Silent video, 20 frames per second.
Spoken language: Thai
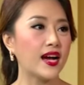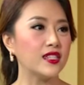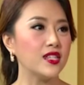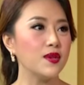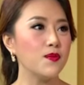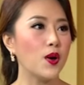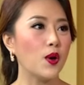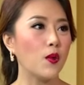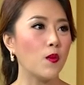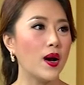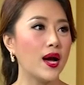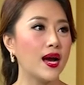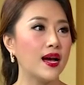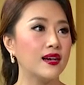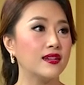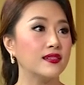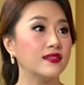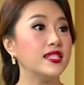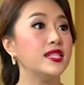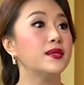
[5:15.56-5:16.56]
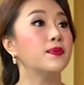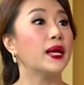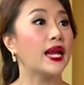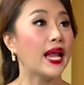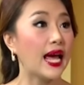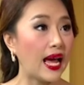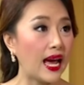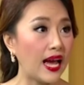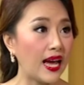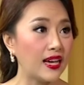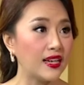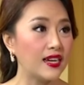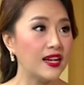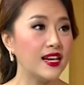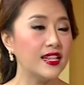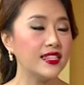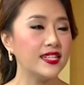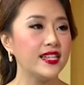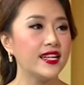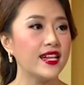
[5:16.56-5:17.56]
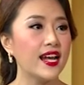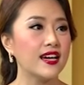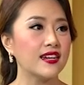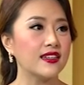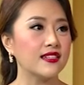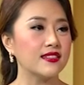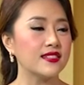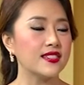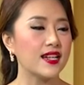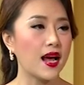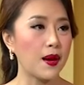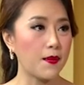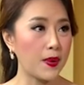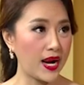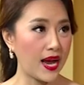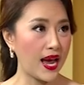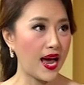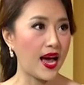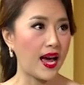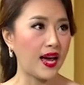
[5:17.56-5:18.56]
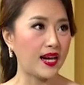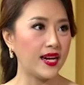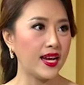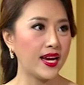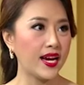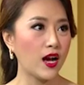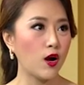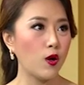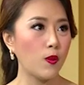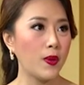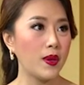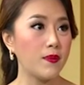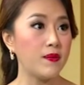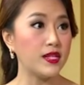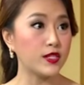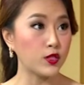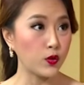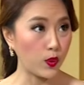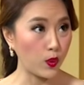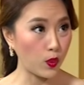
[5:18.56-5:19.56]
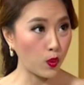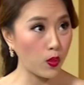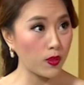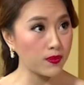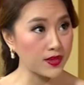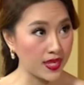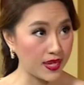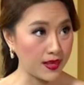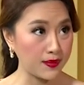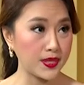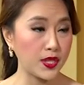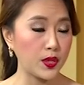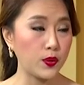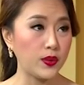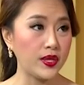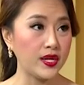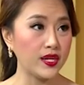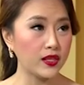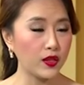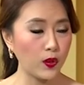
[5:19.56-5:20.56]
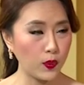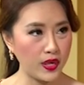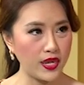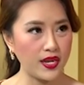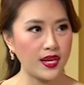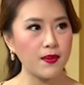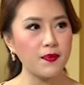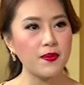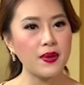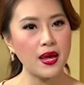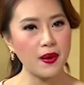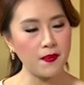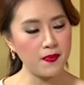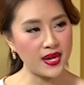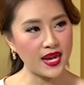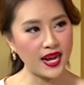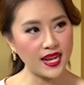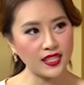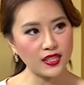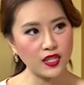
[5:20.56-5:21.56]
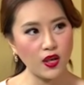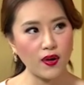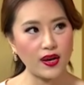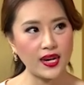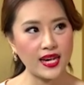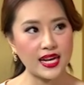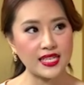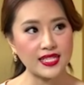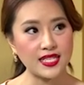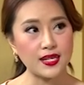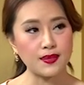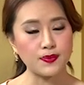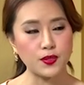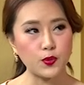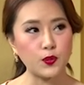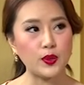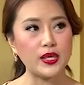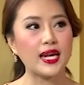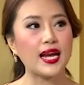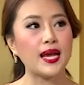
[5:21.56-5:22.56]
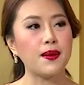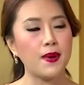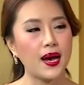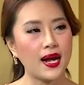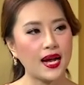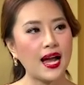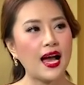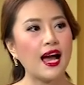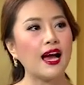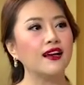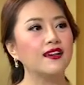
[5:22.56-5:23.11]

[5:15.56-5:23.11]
งที่บอกว่าทีพนาที่ทางสถาบันอาหารได้เข้าไปมีส่วนร่วมสนับสนุนนี่ตรงนี้นี่มีขั้นตอนในการสนับสนุนยังไงบ้างคะ